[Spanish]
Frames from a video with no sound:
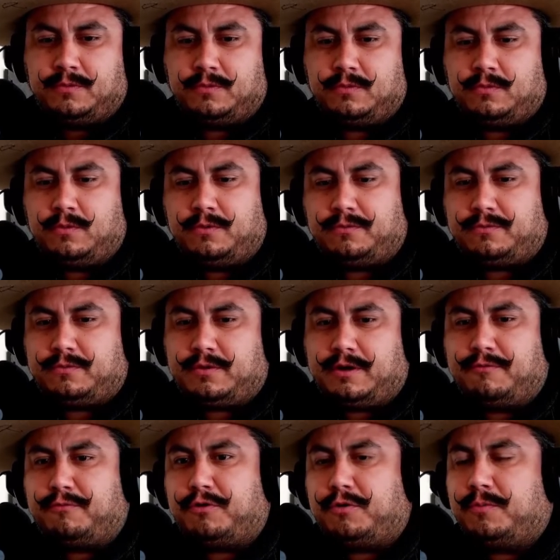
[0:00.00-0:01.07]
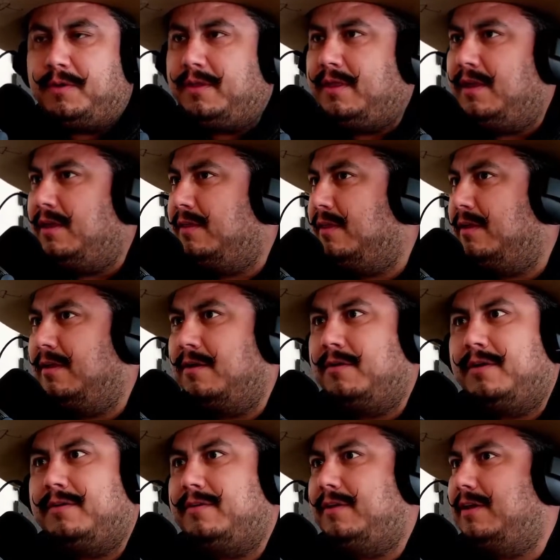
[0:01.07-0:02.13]
nuestra forma de,
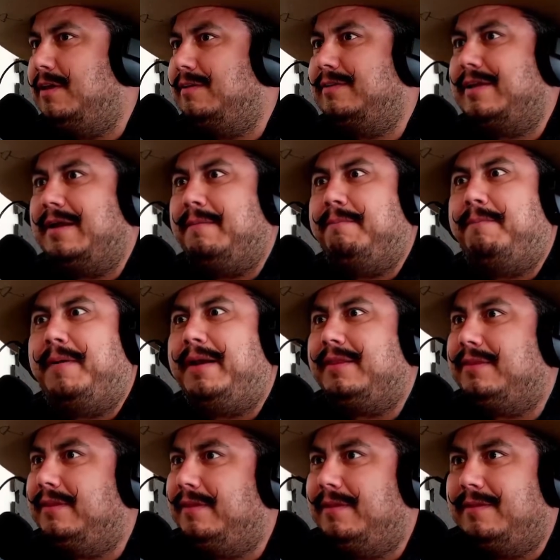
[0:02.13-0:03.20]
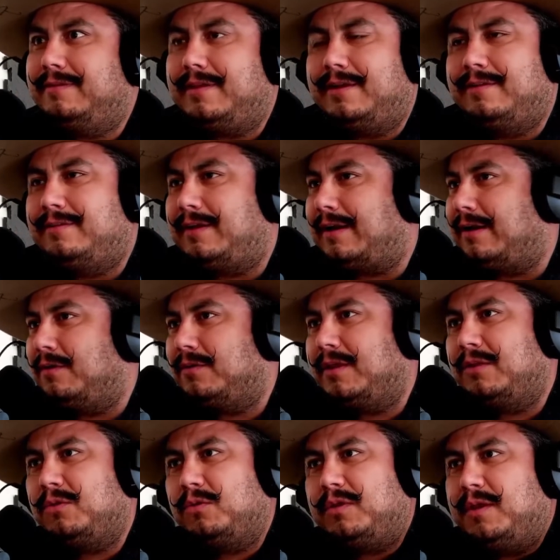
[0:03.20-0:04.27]
ahora sí que escaparte de estar encerrado
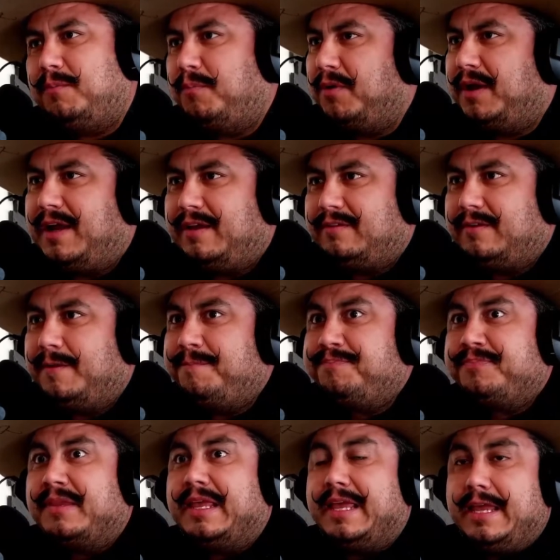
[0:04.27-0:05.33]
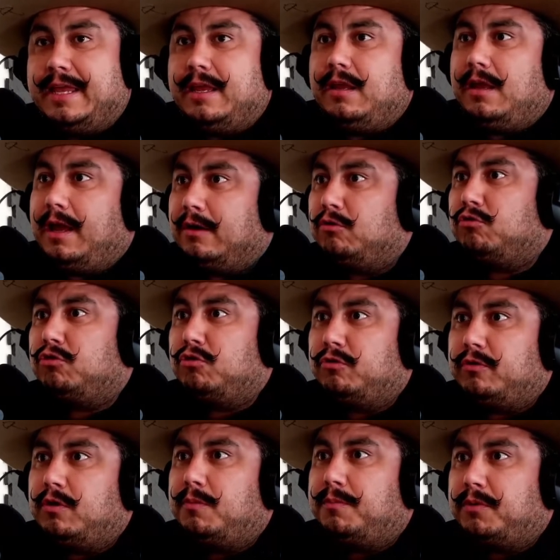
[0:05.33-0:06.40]
tanto tiempo en casa y a nosotros
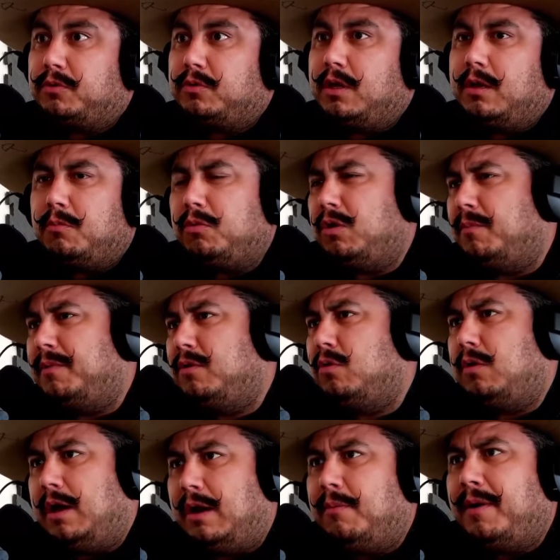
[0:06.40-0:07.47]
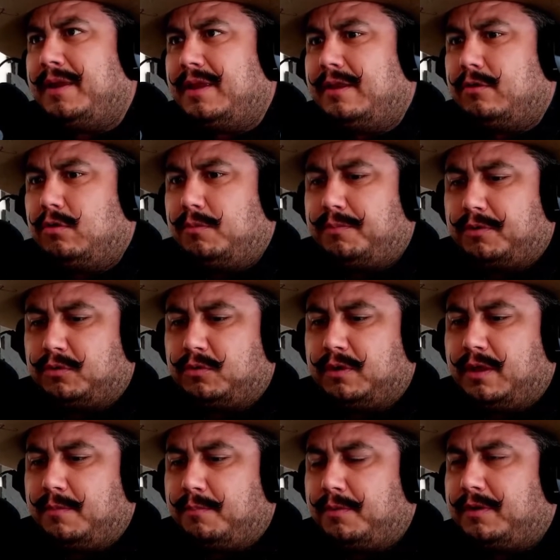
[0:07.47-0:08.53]
nos dio la oportunidad, bueno, a mí no, al Valle le dio la
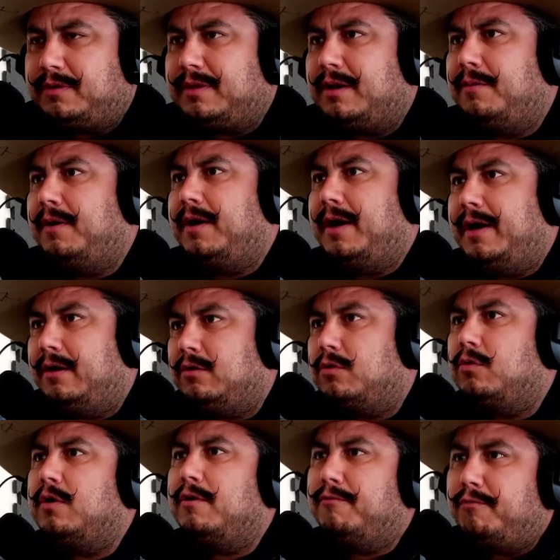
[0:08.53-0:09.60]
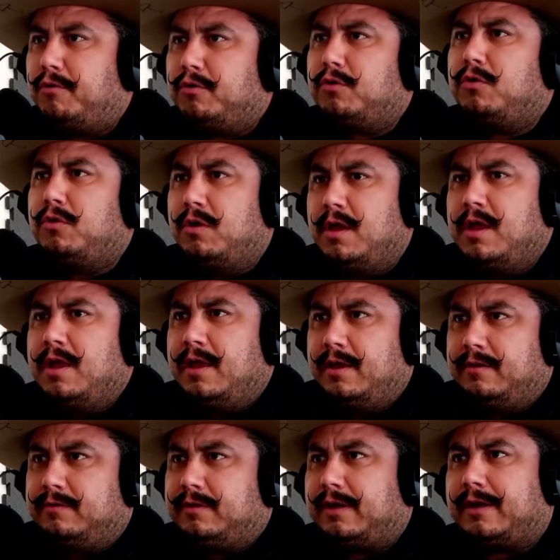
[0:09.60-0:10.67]
oportunidad de poder trabajar con un aforo
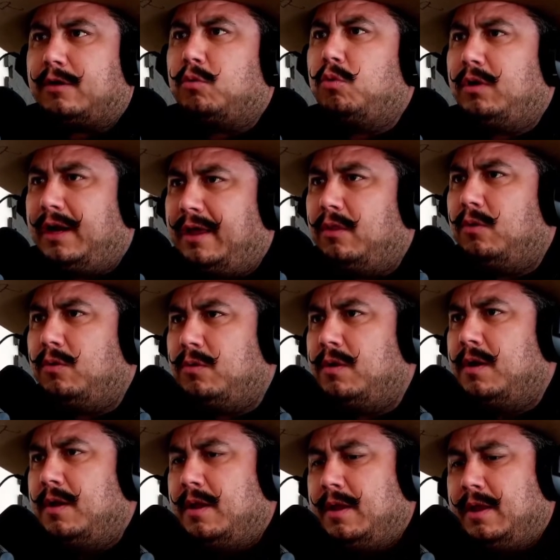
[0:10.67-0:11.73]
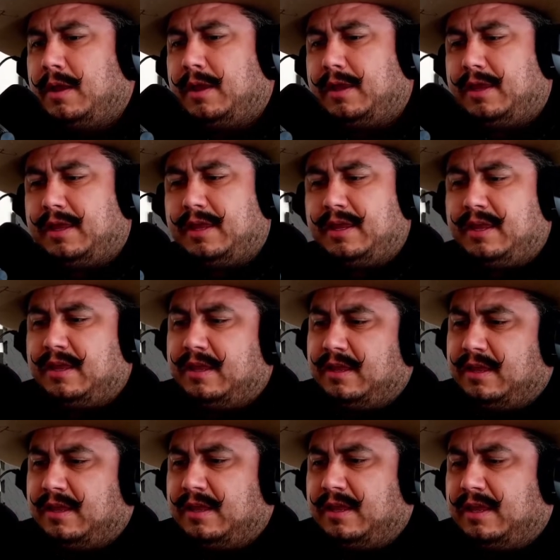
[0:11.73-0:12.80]
este, regulado. Sí.
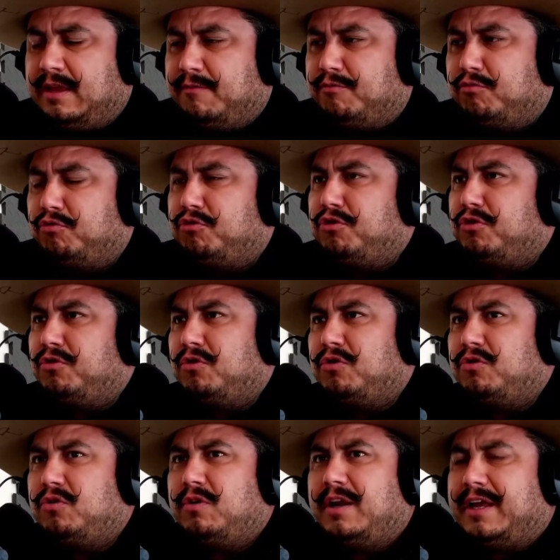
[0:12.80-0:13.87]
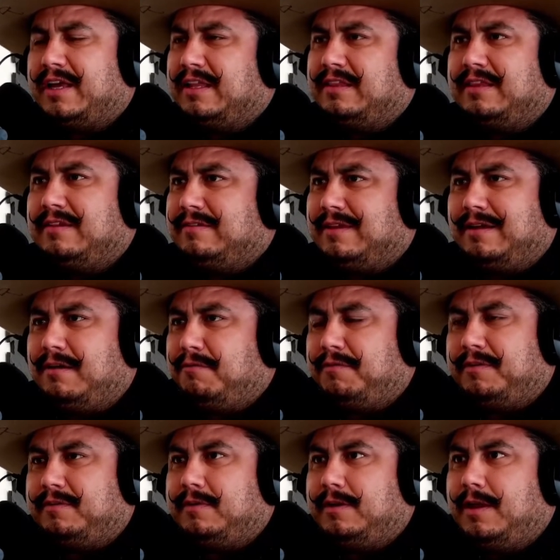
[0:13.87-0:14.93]
Y, funcionó, ¿no? La gente estaba
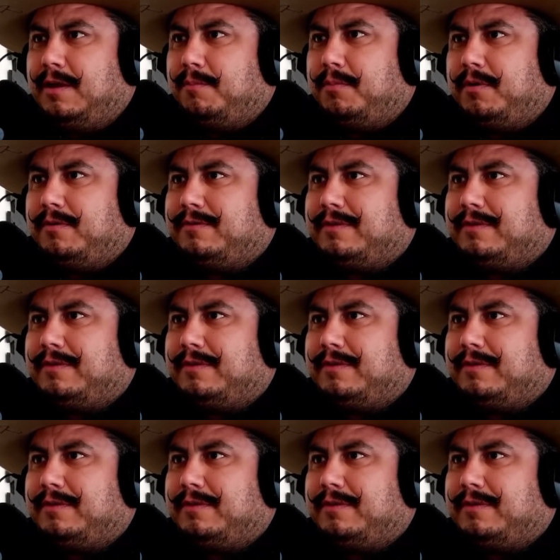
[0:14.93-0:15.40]
fascinada por